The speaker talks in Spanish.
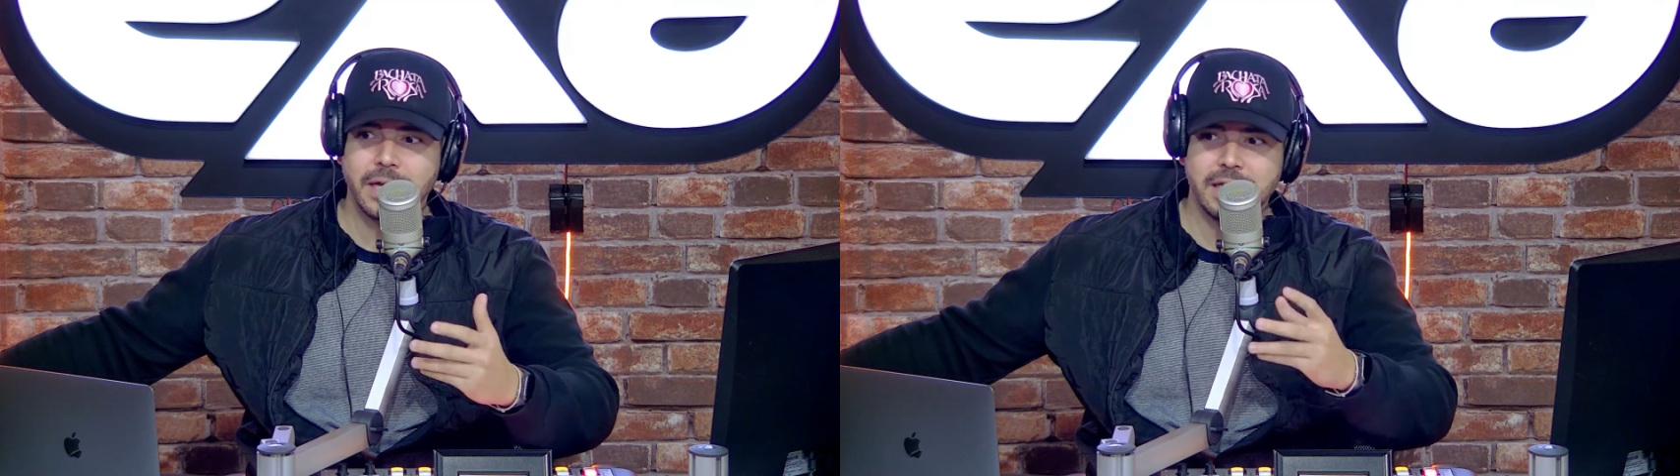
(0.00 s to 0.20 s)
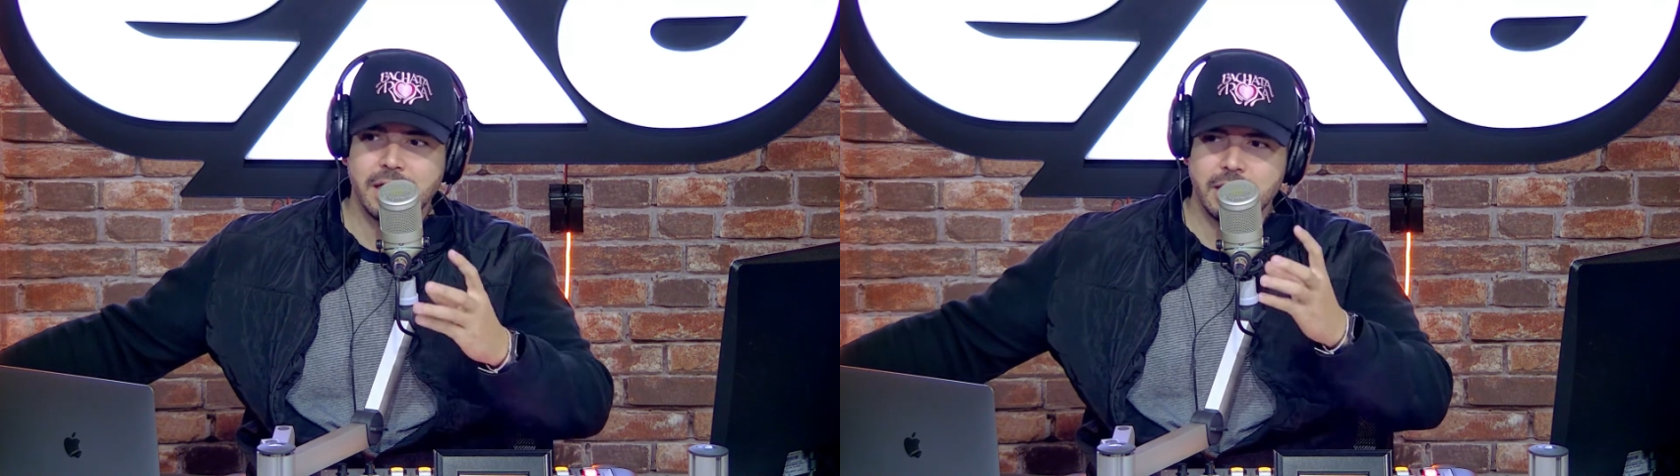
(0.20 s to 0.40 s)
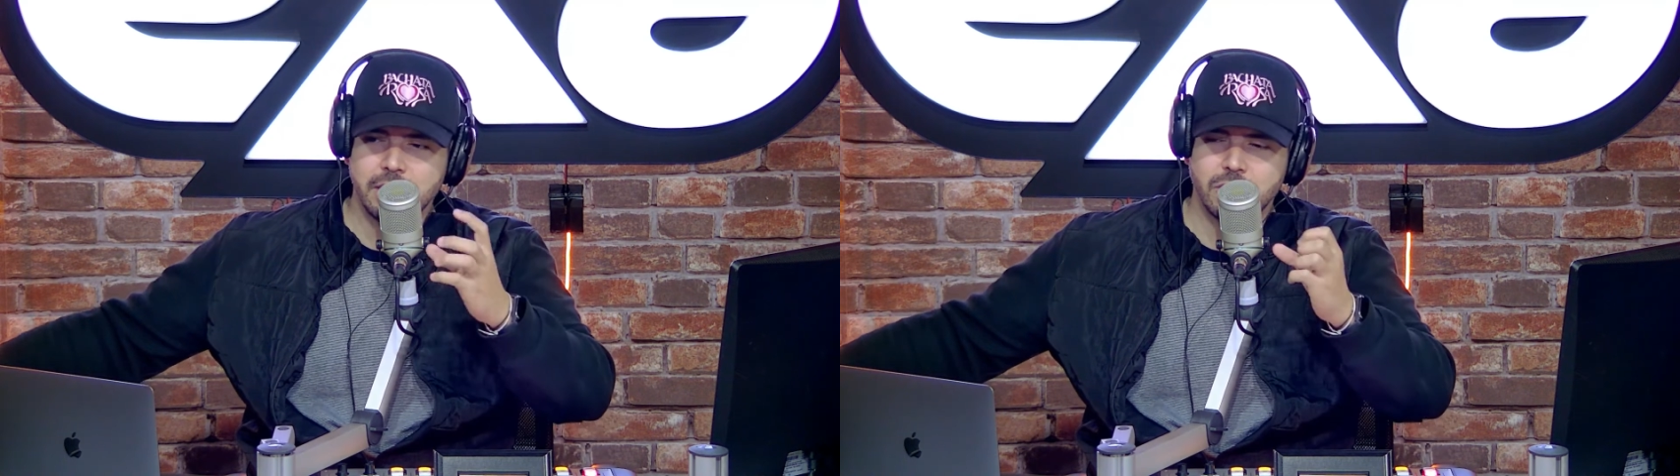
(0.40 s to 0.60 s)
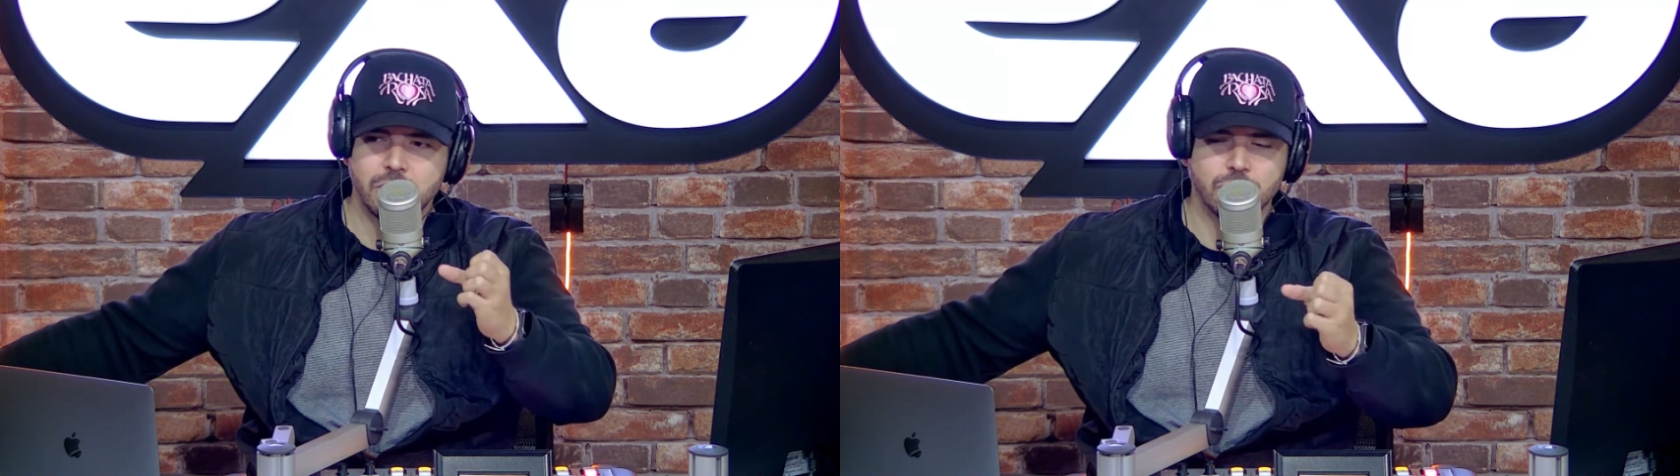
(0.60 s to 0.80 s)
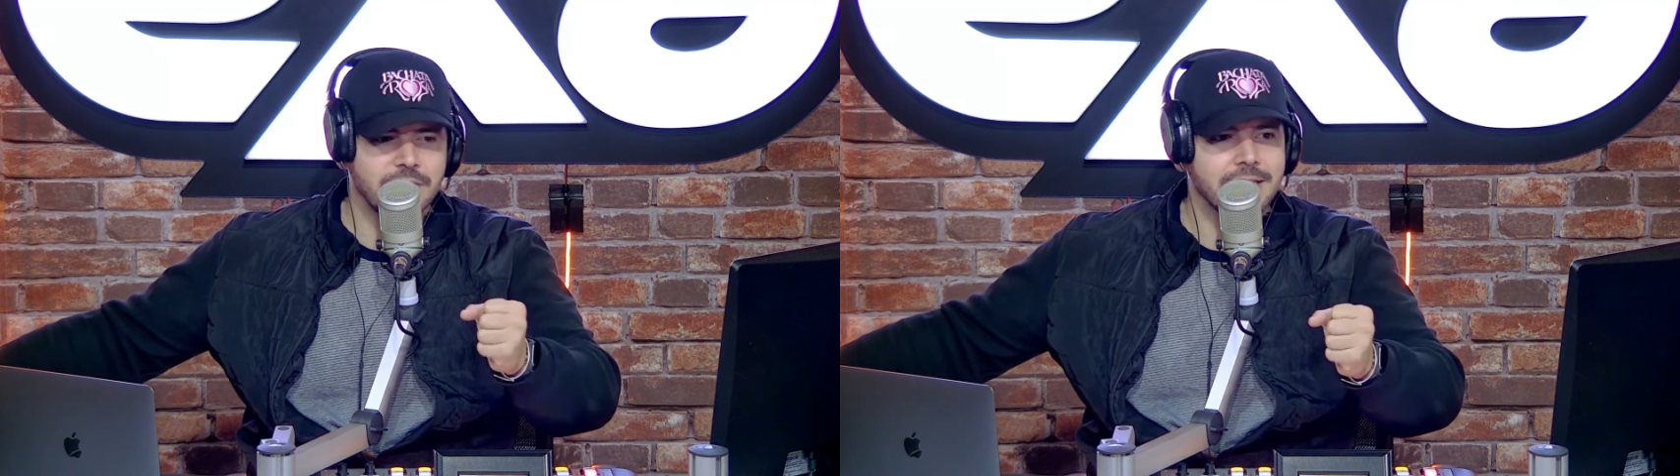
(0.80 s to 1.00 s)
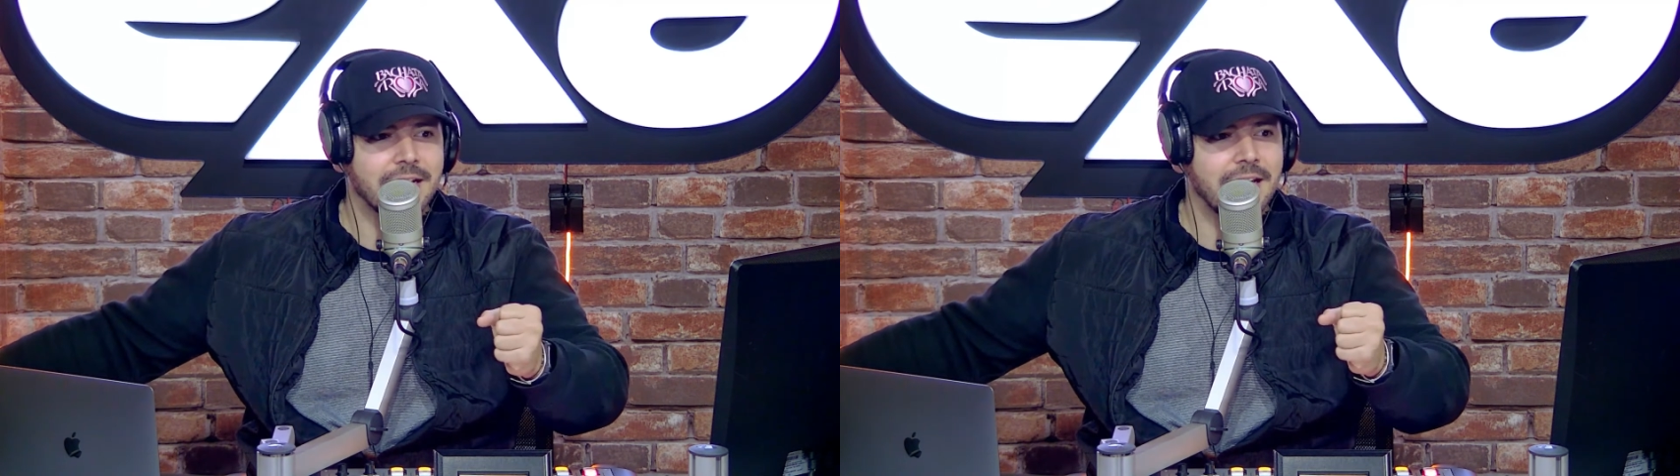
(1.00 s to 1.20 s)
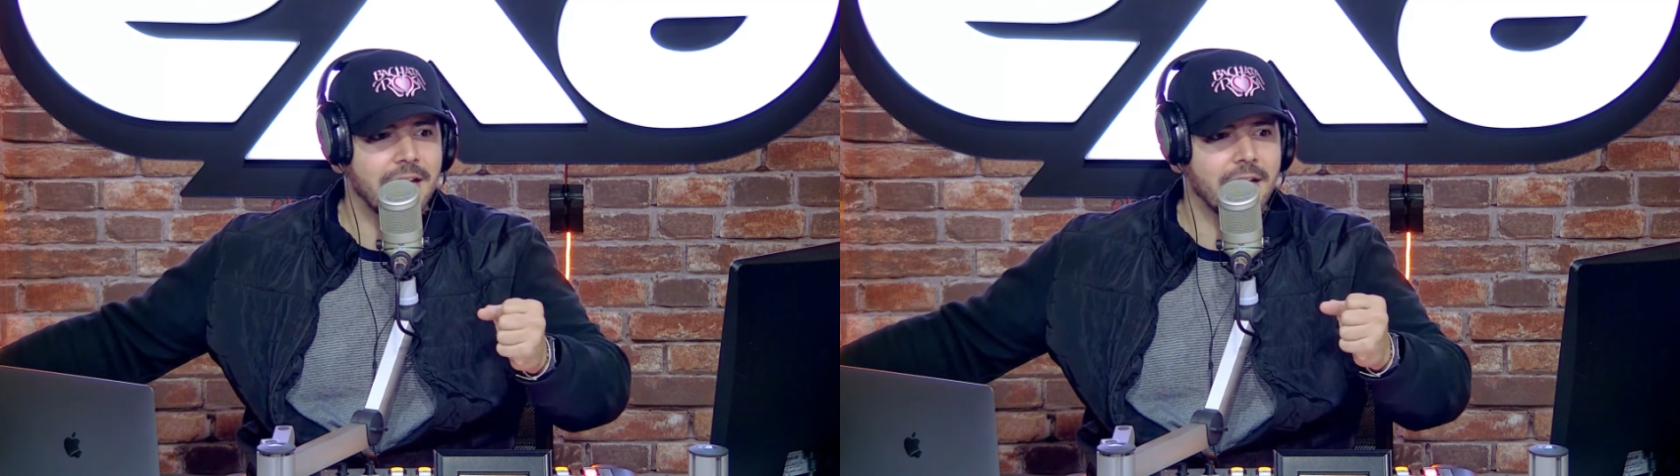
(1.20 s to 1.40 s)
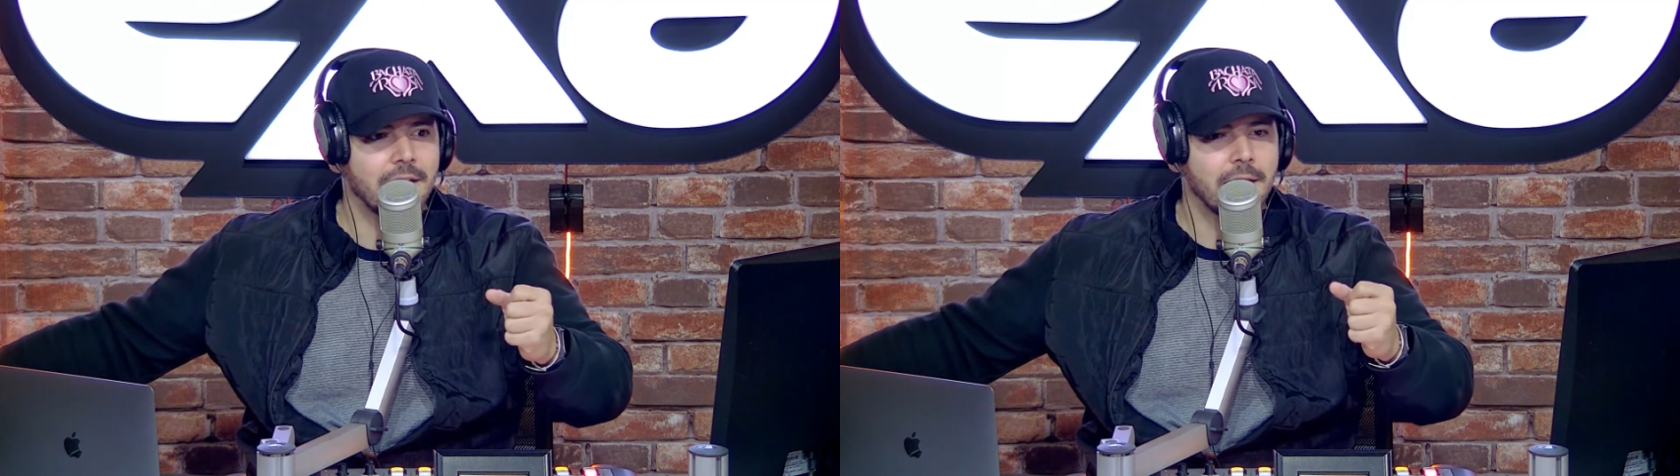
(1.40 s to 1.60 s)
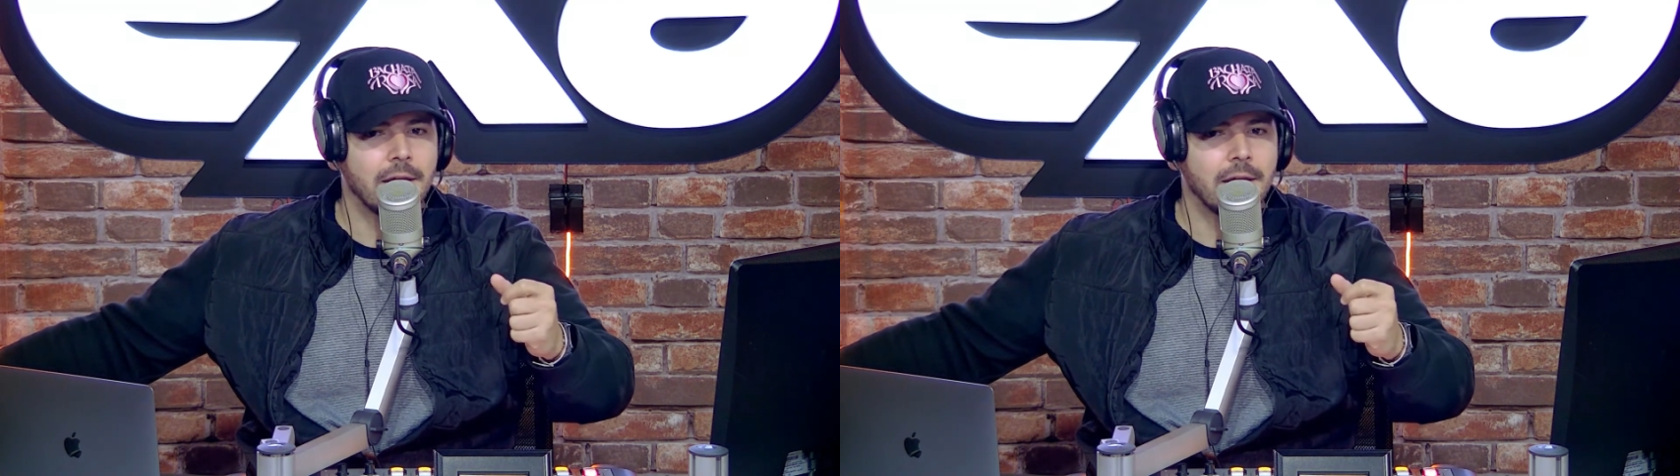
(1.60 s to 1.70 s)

y, tú sientes que